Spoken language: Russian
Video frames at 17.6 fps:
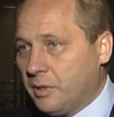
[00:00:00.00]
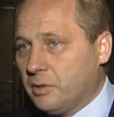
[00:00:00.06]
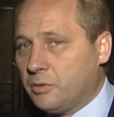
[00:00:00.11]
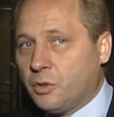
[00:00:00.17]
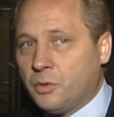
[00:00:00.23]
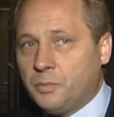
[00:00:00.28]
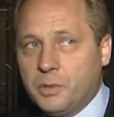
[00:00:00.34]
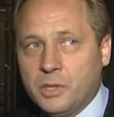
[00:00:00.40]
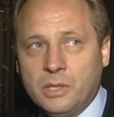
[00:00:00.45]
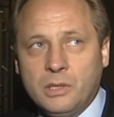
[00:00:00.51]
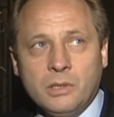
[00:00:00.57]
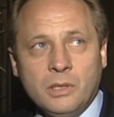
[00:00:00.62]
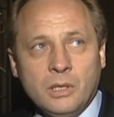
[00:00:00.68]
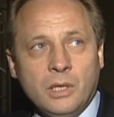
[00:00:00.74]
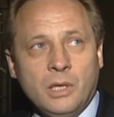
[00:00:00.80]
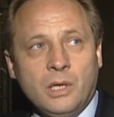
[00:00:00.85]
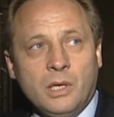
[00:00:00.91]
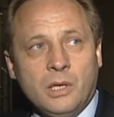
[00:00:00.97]
трубы
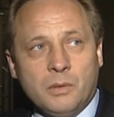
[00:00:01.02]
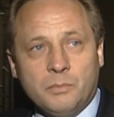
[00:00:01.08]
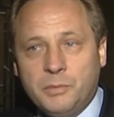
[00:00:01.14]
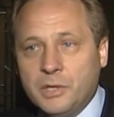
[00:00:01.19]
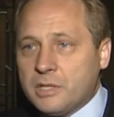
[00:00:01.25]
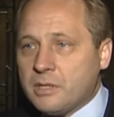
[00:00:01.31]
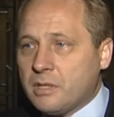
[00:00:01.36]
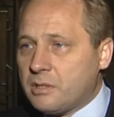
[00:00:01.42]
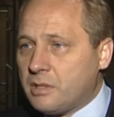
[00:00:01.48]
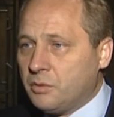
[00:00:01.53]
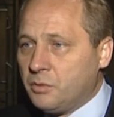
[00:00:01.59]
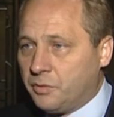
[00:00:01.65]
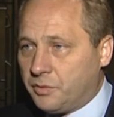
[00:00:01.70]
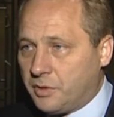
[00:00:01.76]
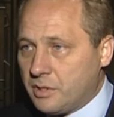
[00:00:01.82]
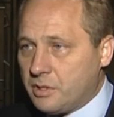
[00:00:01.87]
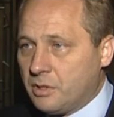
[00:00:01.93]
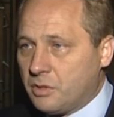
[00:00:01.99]
без
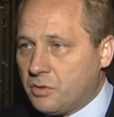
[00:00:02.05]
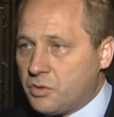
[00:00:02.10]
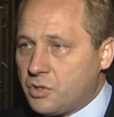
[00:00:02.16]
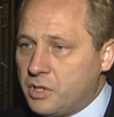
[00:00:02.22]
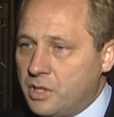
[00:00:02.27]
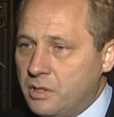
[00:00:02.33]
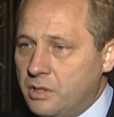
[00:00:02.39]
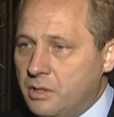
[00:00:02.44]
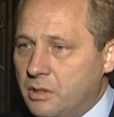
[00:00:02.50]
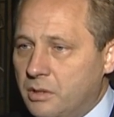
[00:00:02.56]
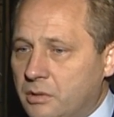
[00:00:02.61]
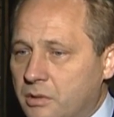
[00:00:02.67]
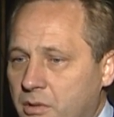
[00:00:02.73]
остановки сооружений.